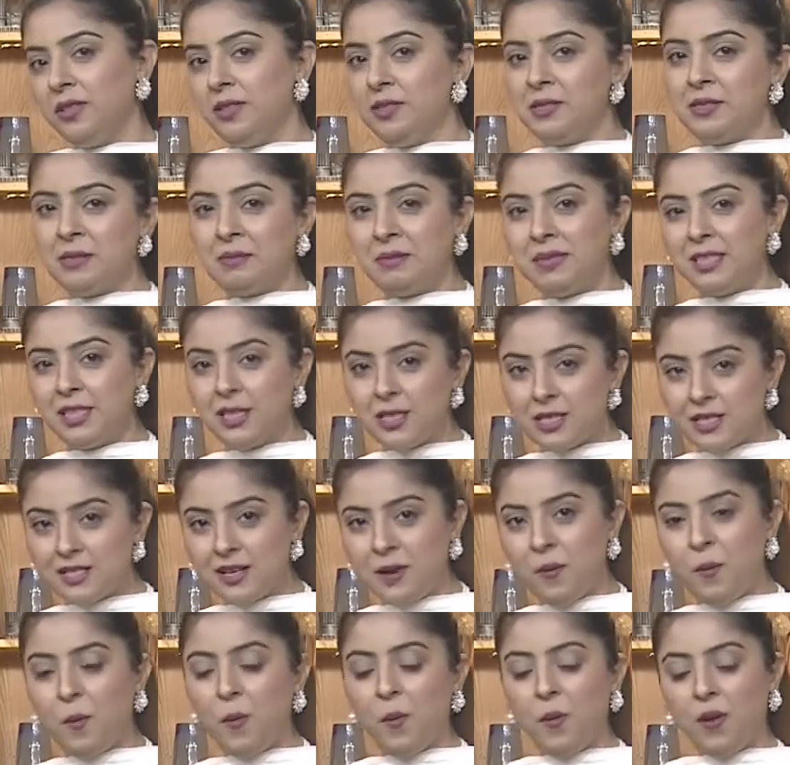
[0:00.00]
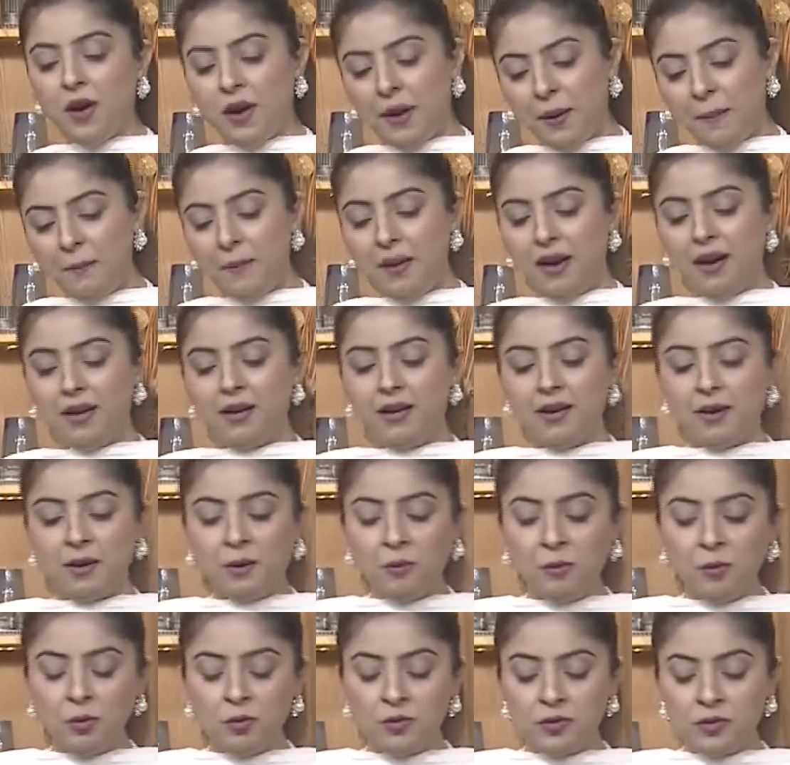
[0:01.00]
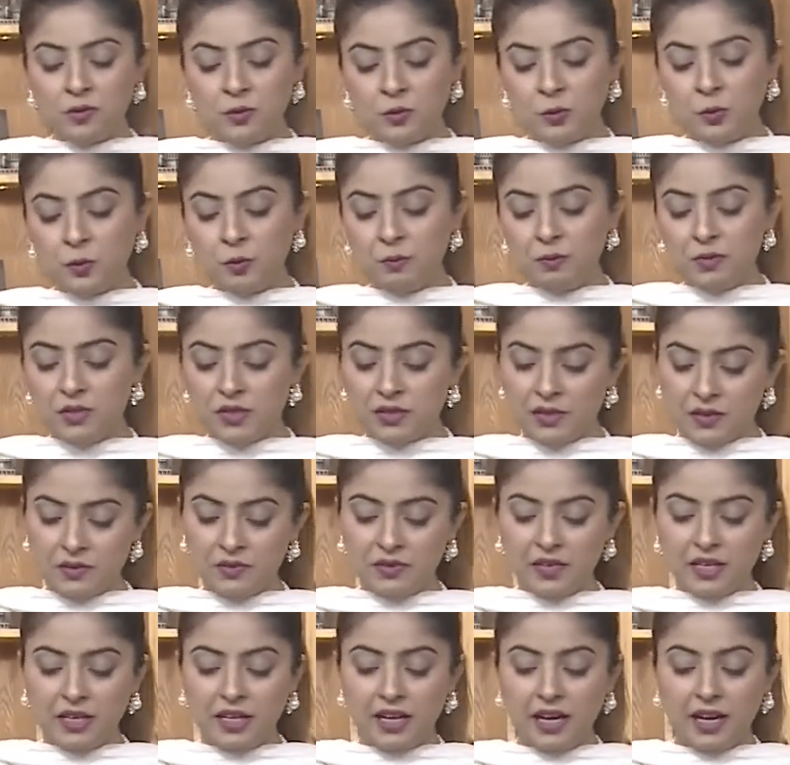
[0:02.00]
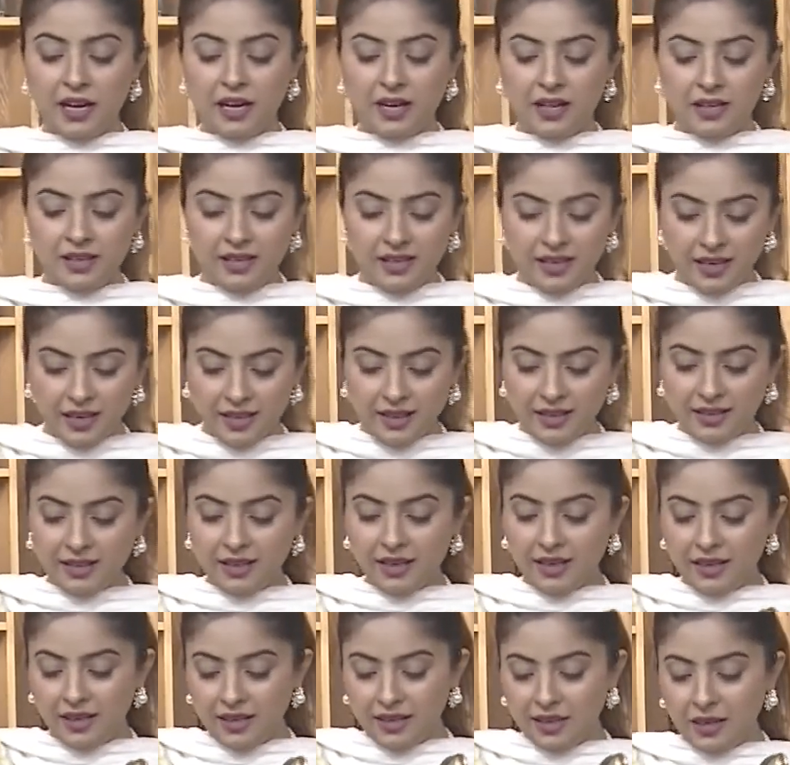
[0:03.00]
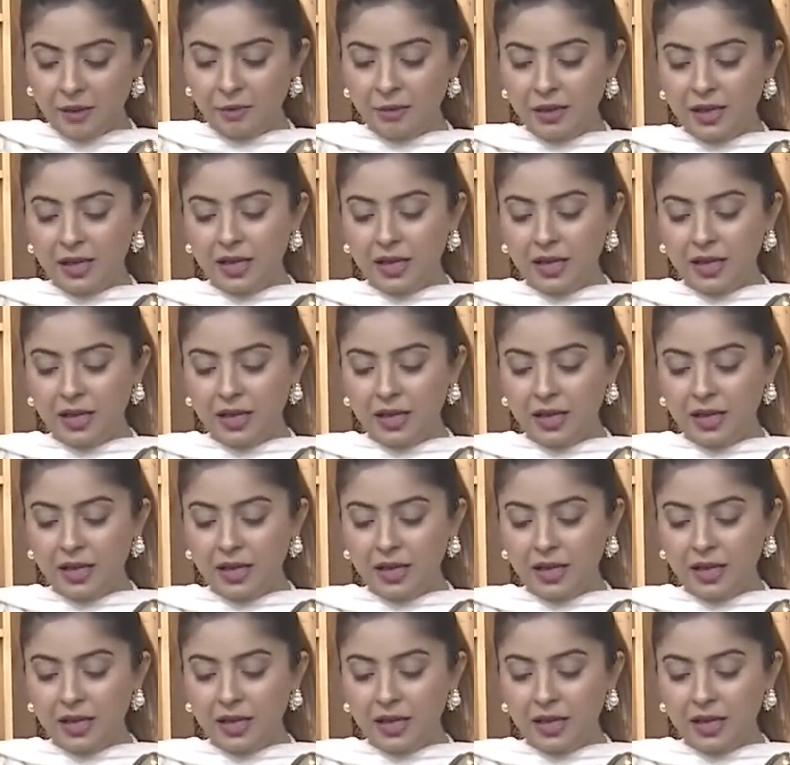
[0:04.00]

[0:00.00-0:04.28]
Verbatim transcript: ही ज़बरदस्त सा हो गर्मा गर्म हो सूप सर्व करने का यही तरीका भी